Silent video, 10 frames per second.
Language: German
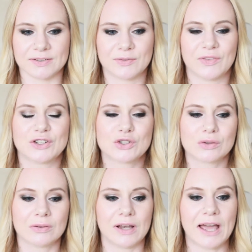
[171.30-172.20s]
erstmal
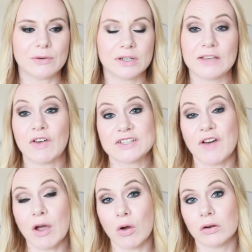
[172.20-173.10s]
Schokolade und Käse, weil es
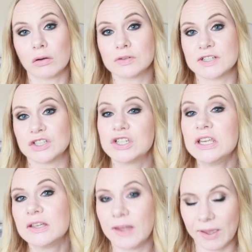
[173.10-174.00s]
war auch noch unser
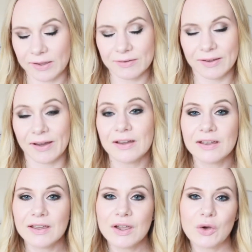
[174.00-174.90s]
Cheat Day, ja.
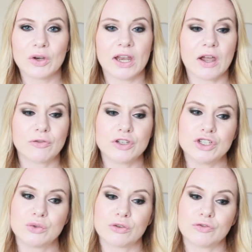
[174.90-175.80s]
Und da durfte
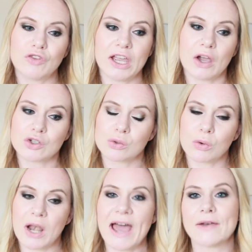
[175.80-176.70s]
ich, durften wir ja auch
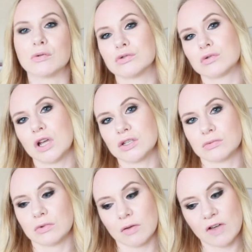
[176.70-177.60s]
Schokolade und so
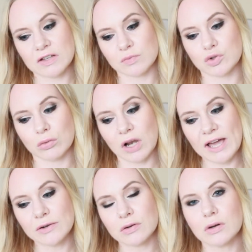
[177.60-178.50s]
essen. Und dann haben wir erstmal
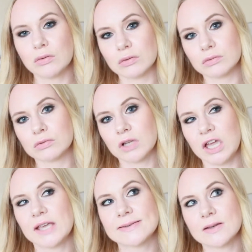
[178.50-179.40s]
Schokolade und
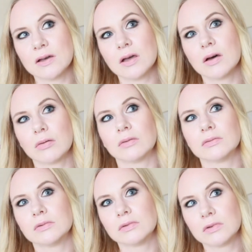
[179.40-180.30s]
Kekse
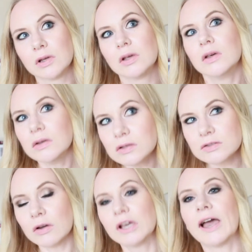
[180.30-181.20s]
und Zeug